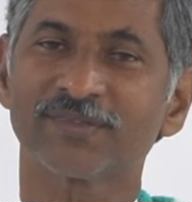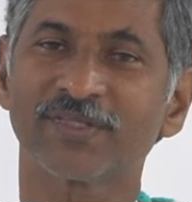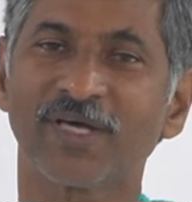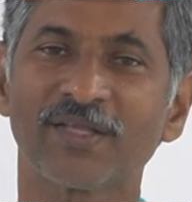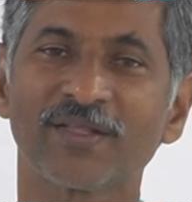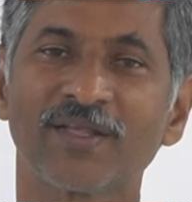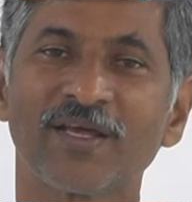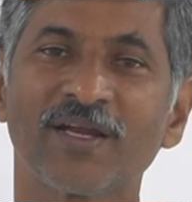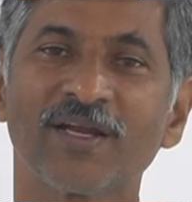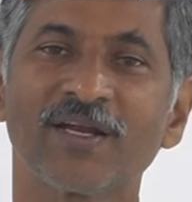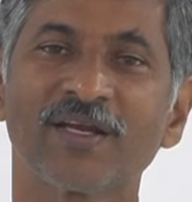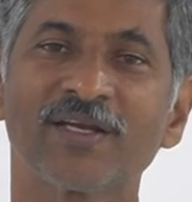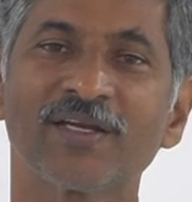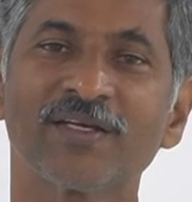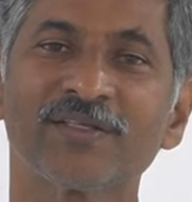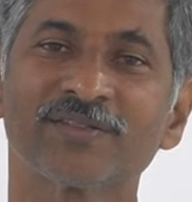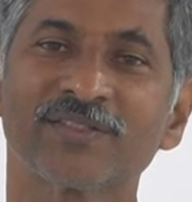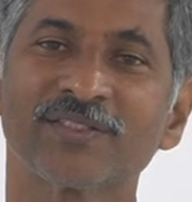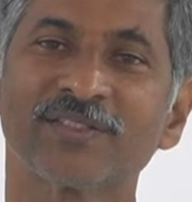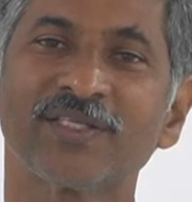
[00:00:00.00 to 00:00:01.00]

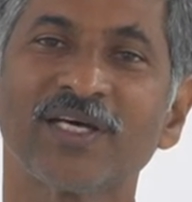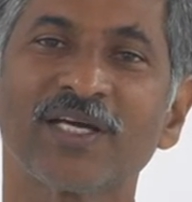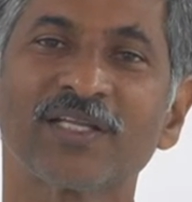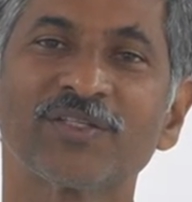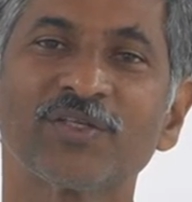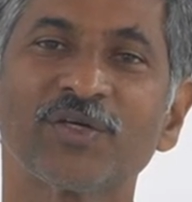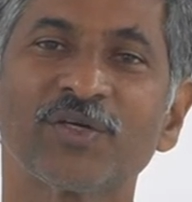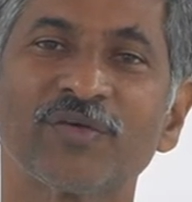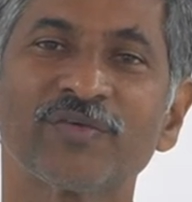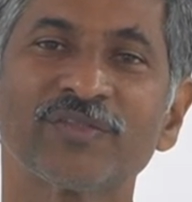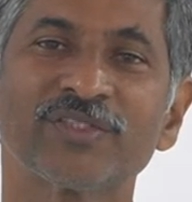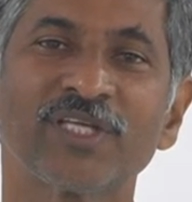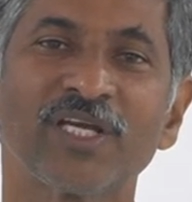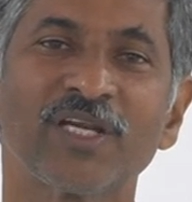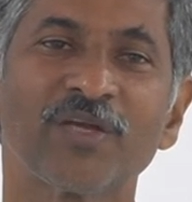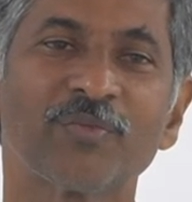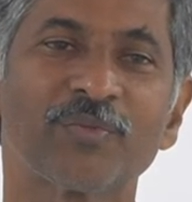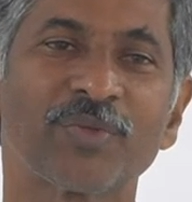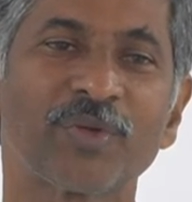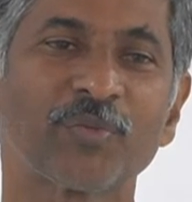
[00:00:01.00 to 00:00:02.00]
సాధారణంగా సిద్ధార్థ యోగ
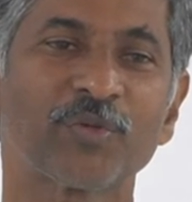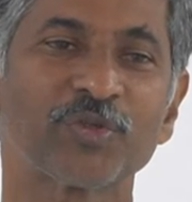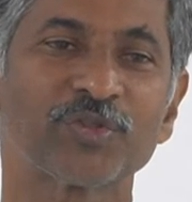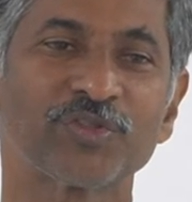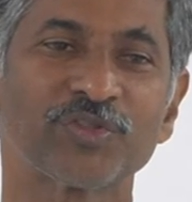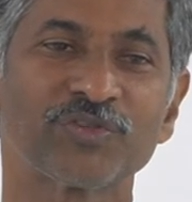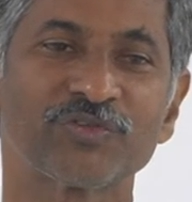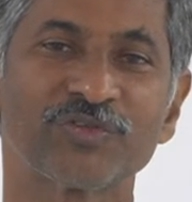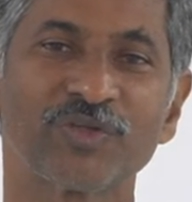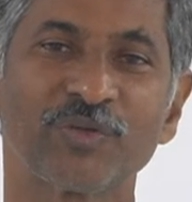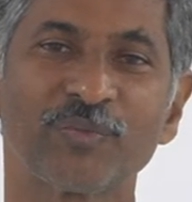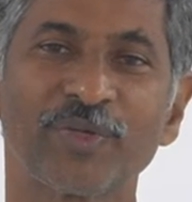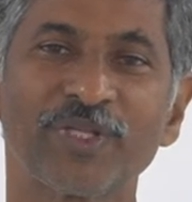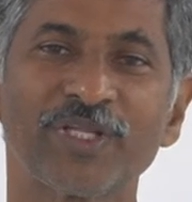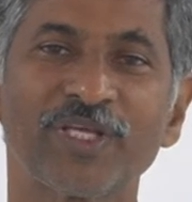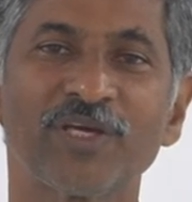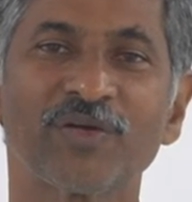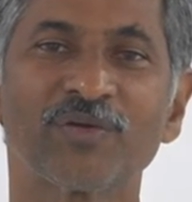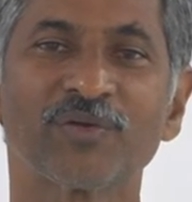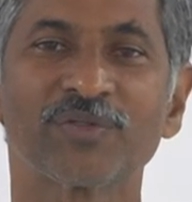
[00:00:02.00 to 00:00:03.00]
విద్యాలయం ప్రపోజ్ చేస్తున్న
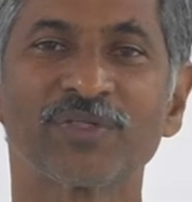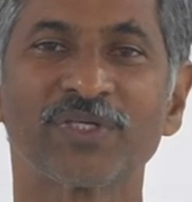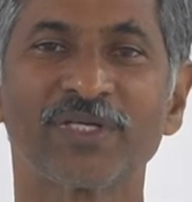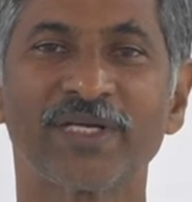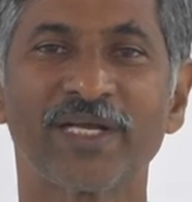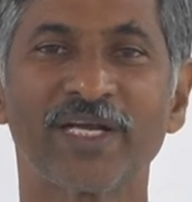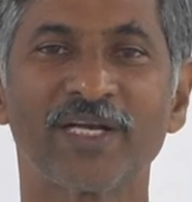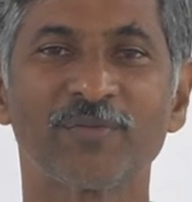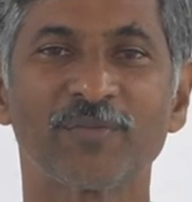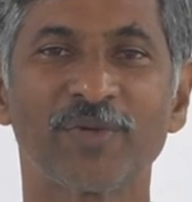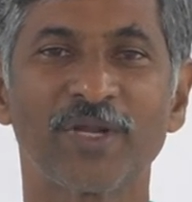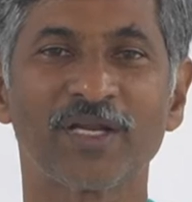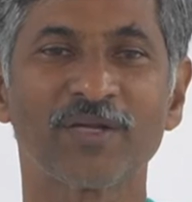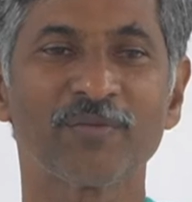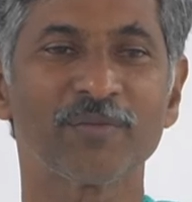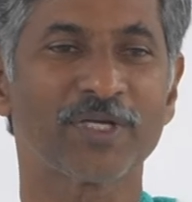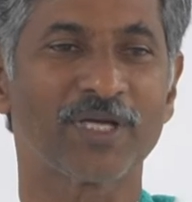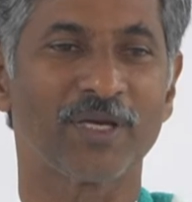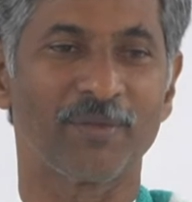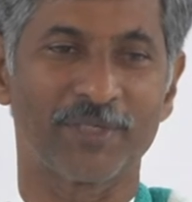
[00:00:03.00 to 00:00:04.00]
పదిహేను రోజుల డైట్
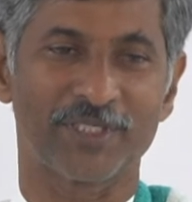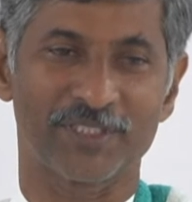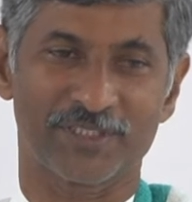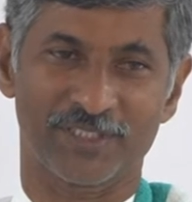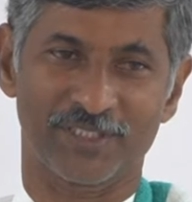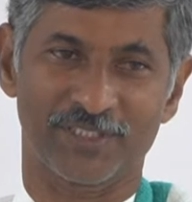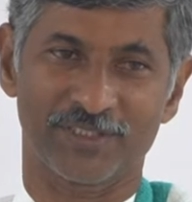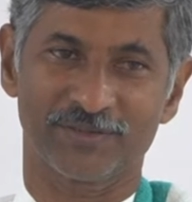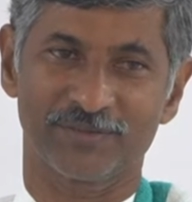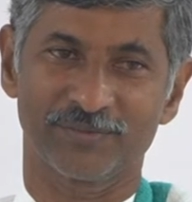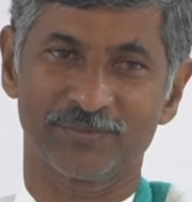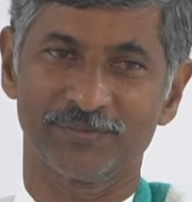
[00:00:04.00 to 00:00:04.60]
ప్లాన్ని మీరు గమనించండి